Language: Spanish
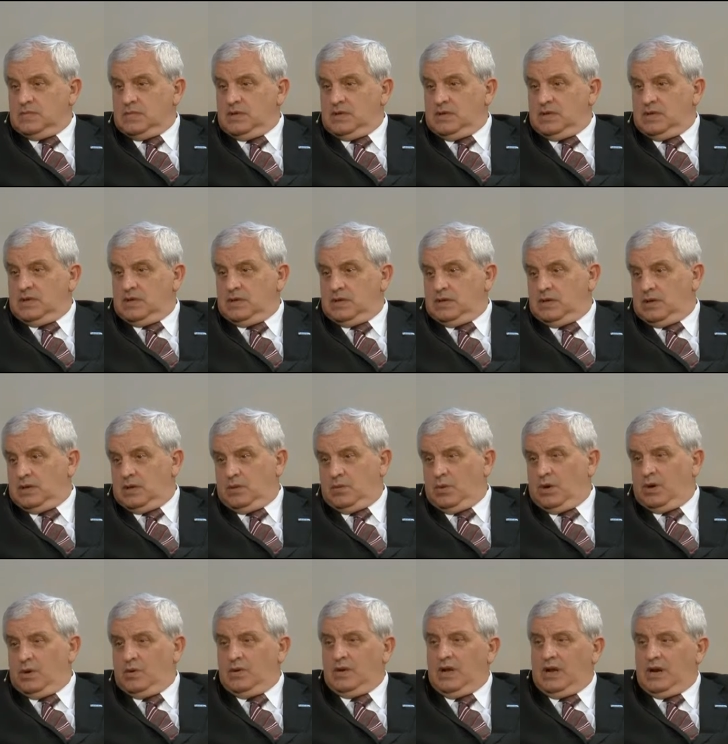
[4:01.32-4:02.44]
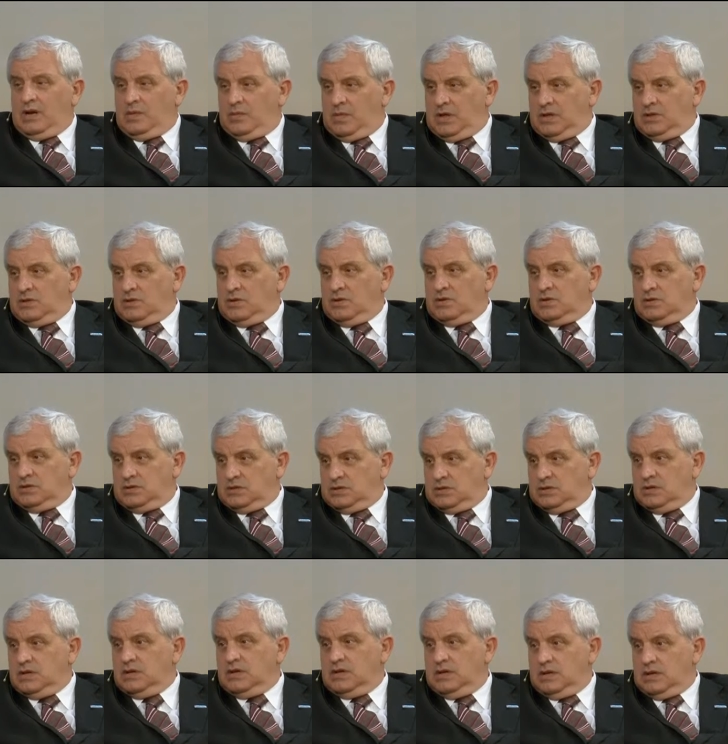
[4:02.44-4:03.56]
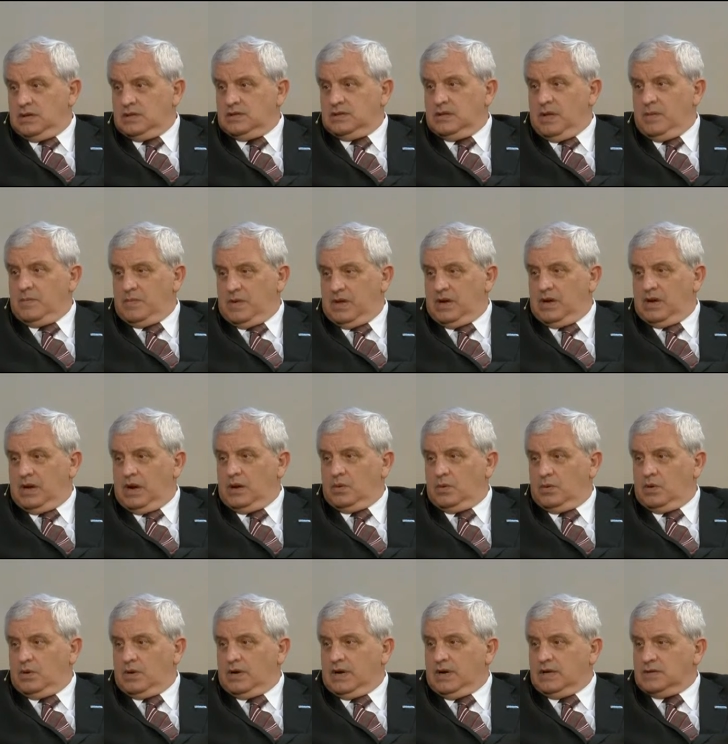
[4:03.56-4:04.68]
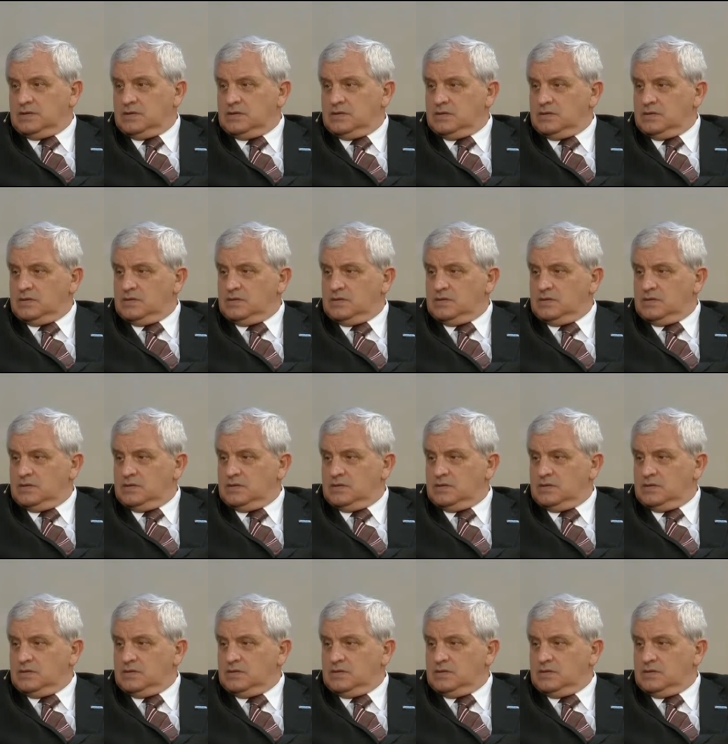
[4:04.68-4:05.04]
y, bueno, y alimentos eh, también en algunos casos.